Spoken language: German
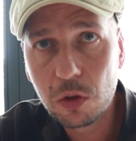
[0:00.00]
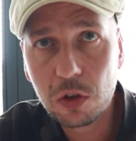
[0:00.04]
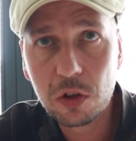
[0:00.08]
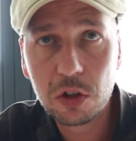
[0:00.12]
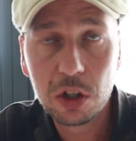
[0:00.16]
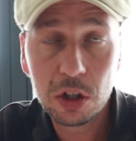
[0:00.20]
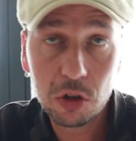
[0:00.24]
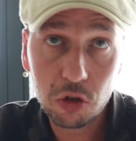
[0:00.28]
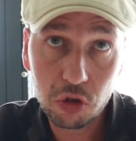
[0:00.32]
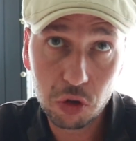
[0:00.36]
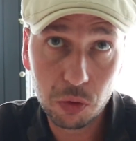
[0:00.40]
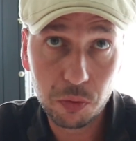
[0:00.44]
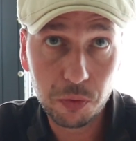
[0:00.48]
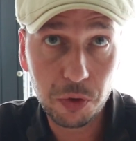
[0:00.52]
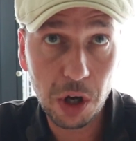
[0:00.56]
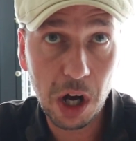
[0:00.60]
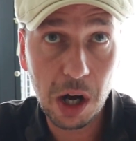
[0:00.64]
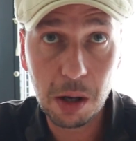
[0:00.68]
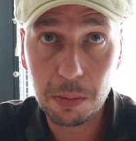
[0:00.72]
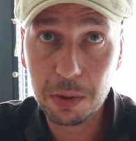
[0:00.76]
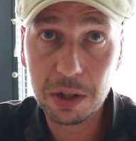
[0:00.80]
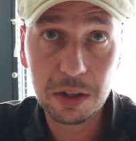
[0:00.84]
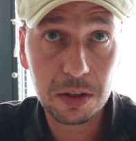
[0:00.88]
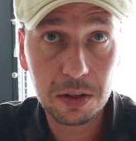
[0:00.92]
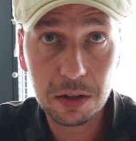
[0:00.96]
sind schon
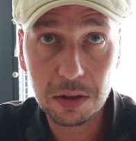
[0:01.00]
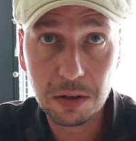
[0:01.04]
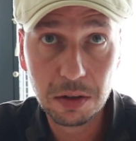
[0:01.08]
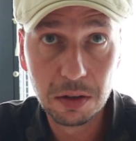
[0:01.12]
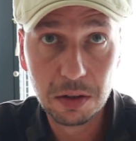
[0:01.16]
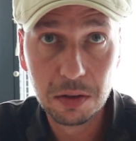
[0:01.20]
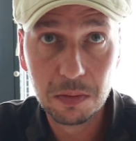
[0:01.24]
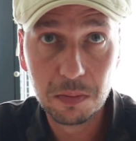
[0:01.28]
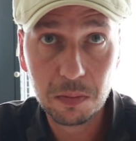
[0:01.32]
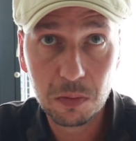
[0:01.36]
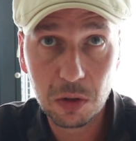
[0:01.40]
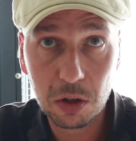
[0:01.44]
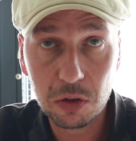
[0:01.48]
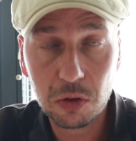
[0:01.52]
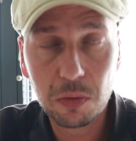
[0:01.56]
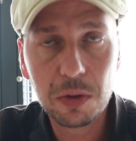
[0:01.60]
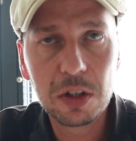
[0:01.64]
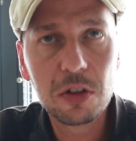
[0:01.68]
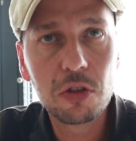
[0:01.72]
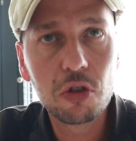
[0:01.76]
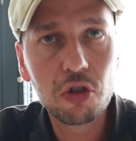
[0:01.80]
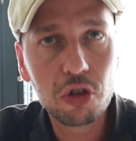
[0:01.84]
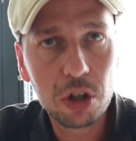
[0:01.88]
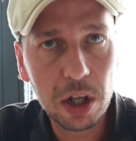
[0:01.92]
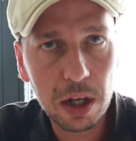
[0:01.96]
verarbeitet, also
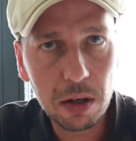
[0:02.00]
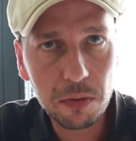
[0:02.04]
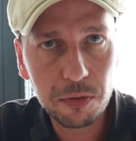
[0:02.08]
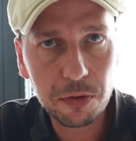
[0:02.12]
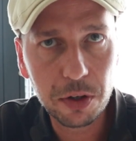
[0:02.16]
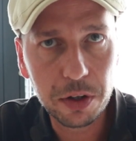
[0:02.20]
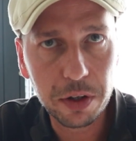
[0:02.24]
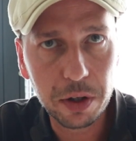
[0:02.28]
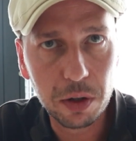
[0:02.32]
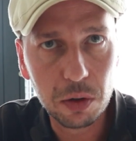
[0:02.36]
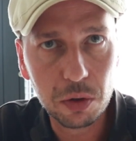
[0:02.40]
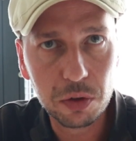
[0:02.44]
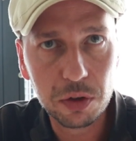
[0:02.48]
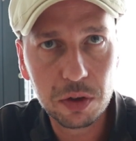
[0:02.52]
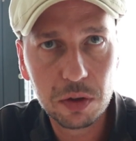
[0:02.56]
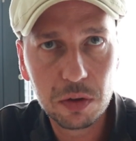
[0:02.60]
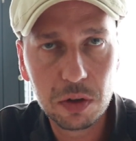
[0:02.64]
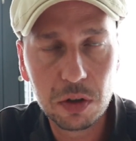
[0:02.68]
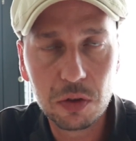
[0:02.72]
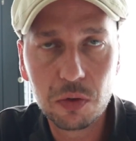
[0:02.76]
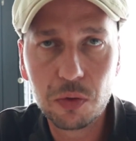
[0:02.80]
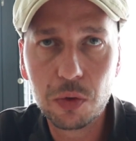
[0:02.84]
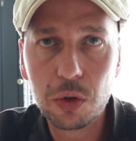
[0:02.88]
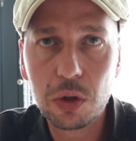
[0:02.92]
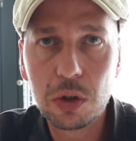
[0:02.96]
wenn sie schnell verdaut.
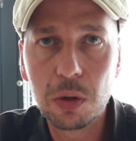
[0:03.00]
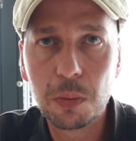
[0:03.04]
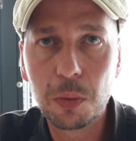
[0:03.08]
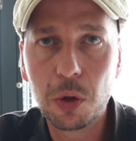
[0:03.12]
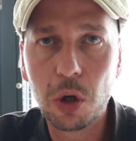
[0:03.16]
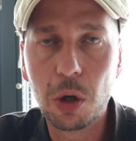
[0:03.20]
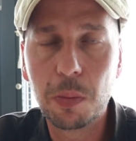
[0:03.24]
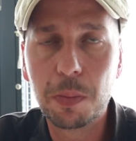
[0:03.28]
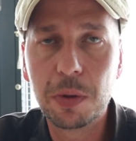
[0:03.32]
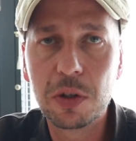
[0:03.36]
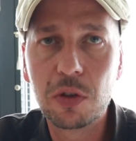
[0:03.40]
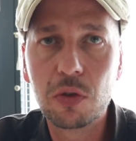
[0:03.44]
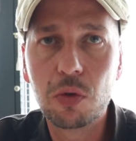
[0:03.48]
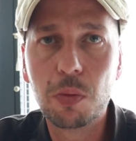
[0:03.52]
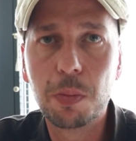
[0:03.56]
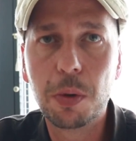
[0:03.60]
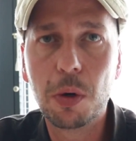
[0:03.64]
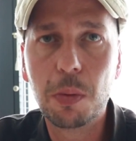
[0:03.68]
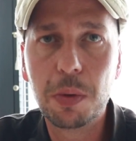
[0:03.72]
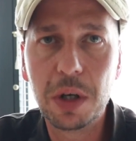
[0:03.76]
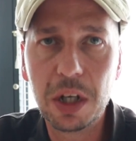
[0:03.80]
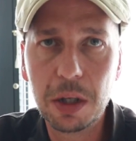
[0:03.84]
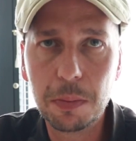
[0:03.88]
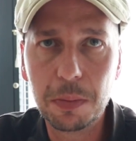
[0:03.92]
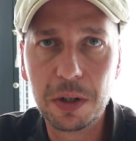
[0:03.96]
Das führt im Körper zu
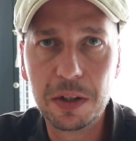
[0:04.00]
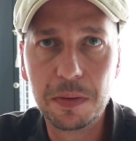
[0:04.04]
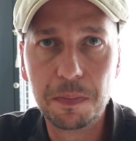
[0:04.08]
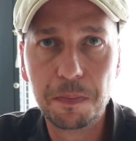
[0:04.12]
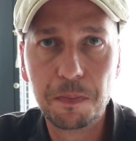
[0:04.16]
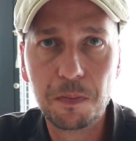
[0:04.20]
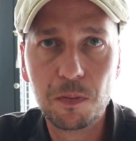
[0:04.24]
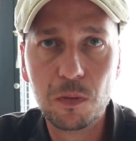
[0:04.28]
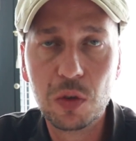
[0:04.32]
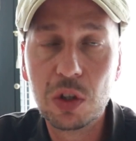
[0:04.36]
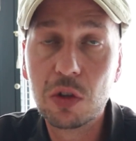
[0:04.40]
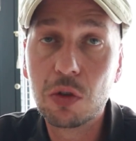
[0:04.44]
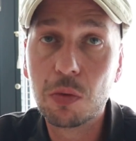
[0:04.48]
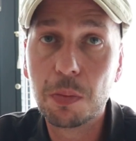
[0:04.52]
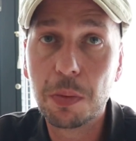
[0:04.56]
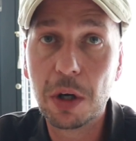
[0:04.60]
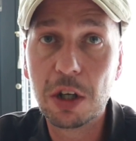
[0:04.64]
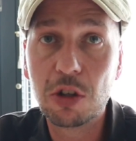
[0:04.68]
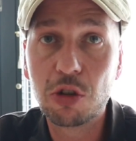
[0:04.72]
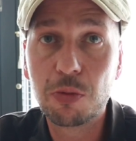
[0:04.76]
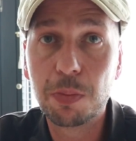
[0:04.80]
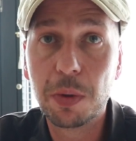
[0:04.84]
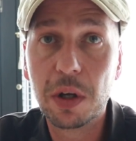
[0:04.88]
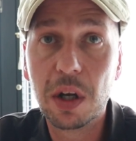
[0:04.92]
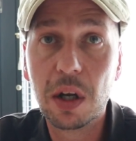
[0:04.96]
Problemen, wie zum
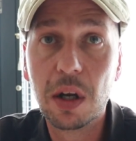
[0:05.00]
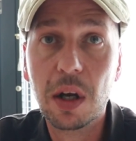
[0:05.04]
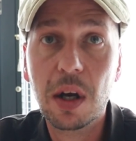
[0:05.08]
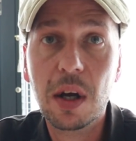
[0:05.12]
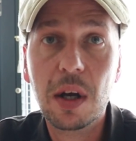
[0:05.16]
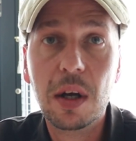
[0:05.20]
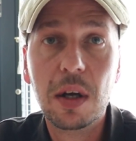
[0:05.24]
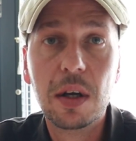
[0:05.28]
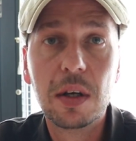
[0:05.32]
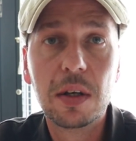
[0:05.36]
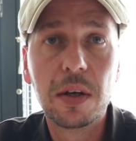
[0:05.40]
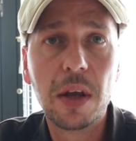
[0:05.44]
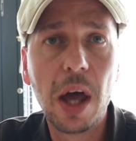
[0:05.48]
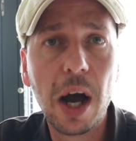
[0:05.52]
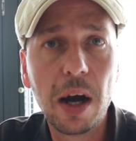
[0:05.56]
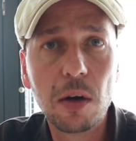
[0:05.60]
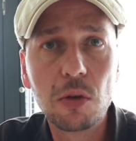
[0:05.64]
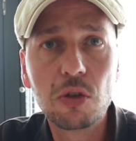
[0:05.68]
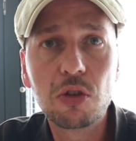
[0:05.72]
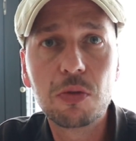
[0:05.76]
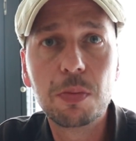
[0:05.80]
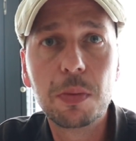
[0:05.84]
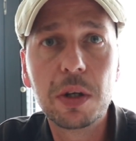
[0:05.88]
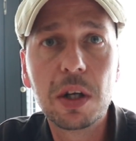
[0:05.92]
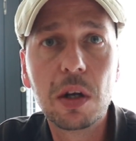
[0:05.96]
Beispiel
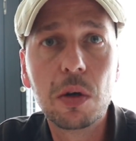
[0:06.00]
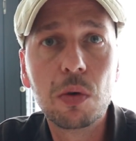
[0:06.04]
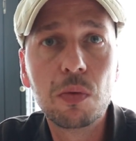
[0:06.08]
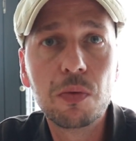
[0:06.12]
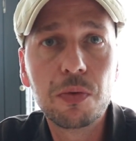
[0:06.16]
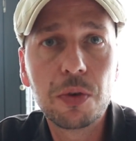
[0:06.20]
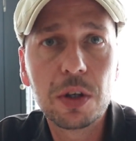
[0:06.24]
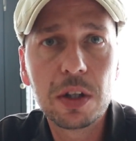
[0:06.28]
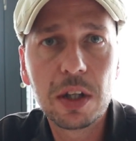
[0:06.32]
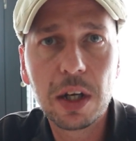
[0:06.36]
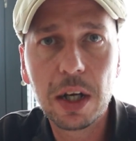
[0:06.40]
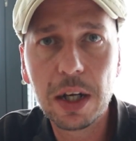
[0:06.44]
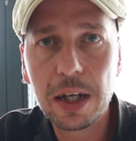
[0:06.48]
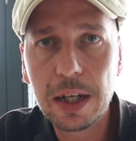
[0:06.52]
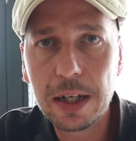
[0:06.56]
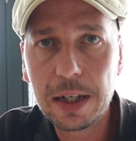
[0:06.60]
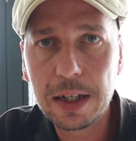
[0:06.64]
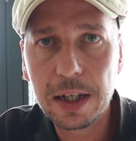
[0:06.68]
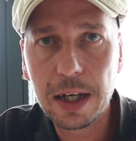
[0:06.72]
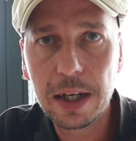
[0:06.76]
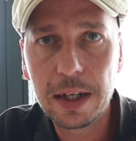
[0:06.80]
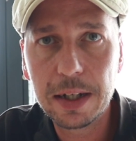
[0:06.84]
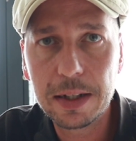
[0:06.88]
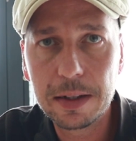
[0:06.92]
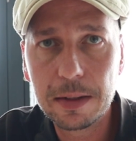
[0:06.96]

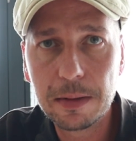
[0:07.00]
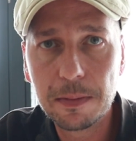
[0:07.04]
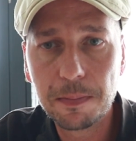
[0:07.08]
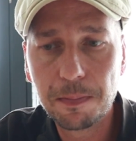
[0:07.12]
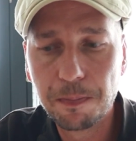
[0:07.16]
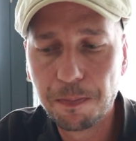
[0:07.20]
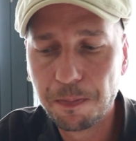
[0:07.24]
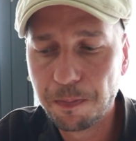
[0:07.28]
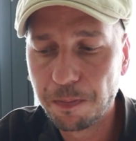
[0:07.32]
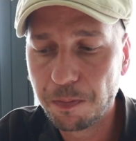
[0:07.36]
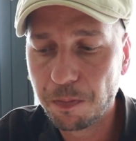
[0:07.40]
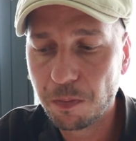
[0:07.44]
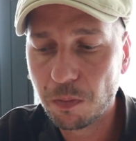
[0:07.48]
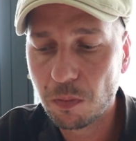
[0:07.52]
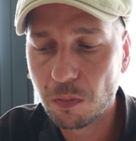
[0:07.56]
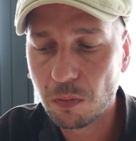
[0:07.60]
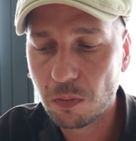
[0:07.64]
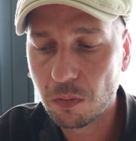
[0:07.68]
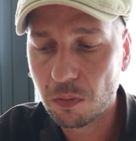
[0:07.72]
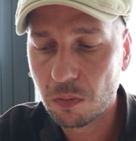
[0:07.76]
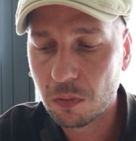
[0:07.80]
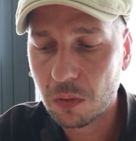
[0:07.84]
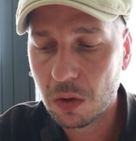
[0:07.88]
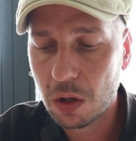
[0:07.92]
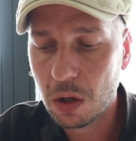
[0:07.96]
Nahrungsmittelunverträglichkeiten
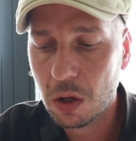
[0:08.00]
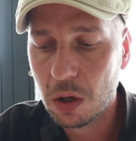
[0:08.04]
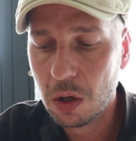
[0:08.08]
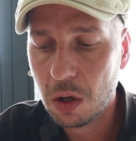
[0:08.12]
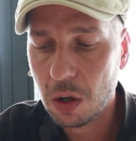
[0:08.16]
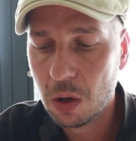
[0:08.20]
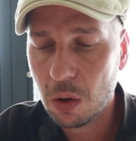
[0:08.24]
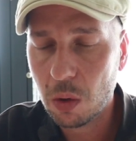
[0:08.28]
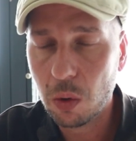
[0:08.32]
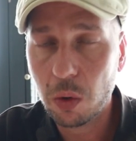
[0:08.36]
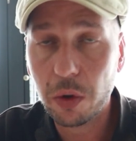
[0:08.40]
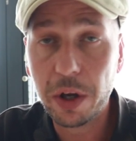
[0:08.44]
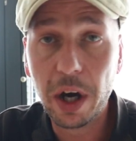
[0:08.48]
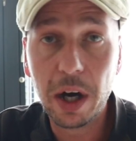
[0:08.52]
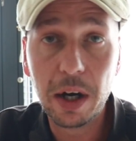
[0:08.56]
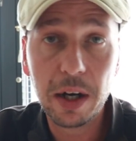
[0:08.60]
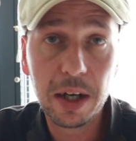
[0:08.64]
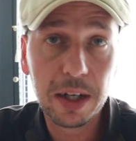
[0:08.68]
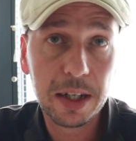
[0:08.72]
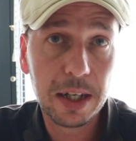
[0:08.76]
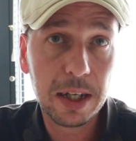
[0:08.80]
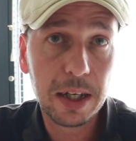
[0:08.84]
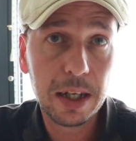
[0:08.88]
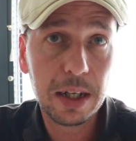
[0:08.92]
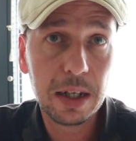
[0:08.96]
oder
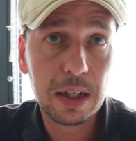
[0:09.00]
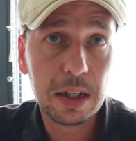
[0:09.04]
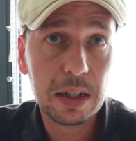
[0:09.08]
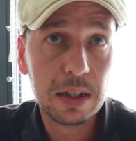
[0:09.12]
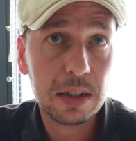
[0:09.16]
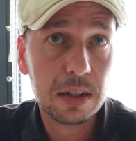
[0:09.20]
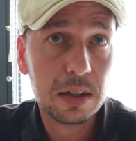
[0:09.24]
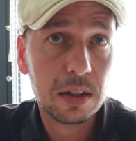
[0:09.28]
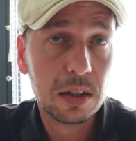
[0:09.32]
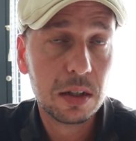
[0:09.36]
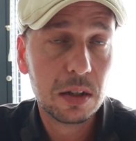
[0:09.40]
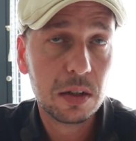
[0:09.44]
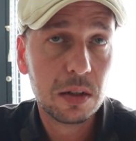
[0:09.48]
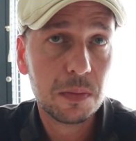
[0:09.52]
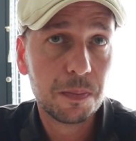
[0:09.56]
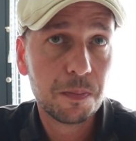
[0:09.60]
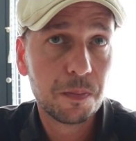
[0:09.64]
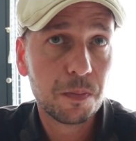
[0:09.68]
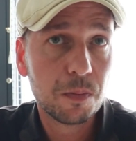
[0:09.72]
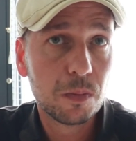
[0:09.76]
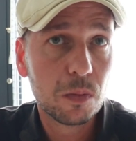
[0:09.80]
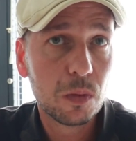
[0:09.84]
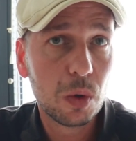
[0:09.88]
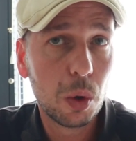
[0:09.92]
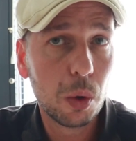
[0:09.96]
Allergien
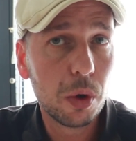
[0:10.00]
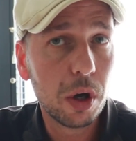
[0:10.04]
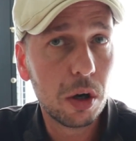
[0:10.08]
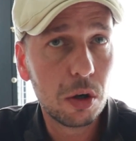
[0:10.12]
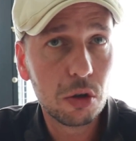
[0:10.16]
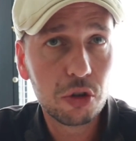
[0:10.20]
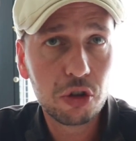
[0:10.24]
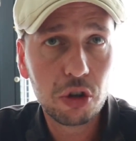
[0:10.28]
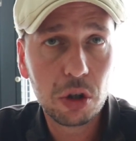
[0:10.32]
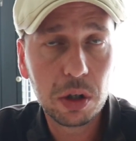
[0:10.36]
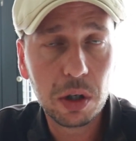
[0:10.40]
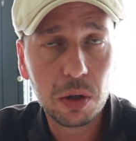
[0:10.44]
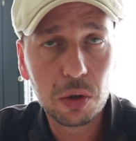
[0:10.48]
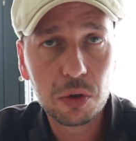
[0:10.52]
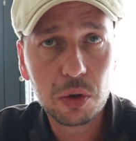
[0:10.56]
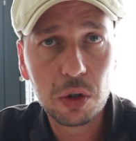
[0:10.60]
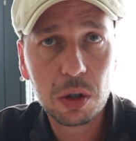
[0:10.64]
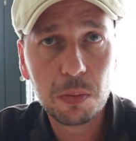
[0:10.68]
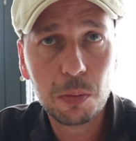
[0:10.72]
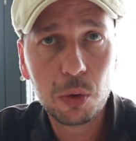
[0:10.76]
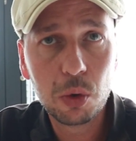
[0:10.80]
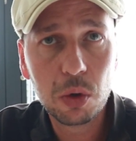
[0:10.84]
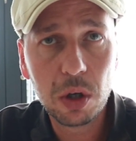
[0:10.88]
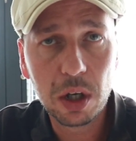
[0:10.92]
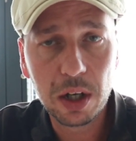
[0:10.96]
oder auch schon
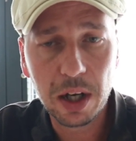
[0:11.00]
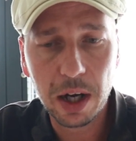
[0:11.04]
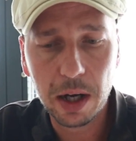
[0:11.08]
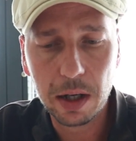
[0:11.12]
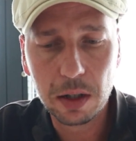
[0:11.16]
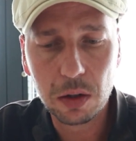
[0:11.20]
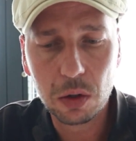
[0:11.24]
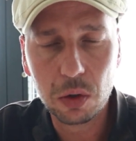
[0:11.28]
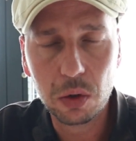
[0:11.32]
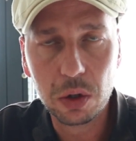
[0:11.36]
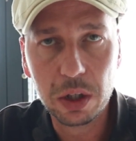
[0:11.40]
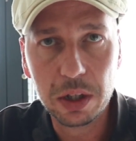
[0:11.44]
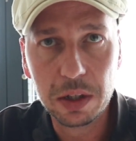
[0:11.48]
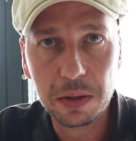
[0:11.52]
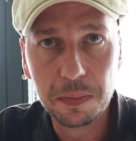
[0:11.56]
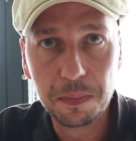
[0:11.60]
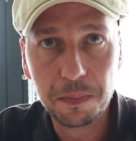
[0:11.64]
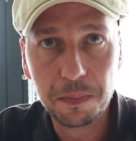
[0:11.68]
Autoimmunerkrankungen.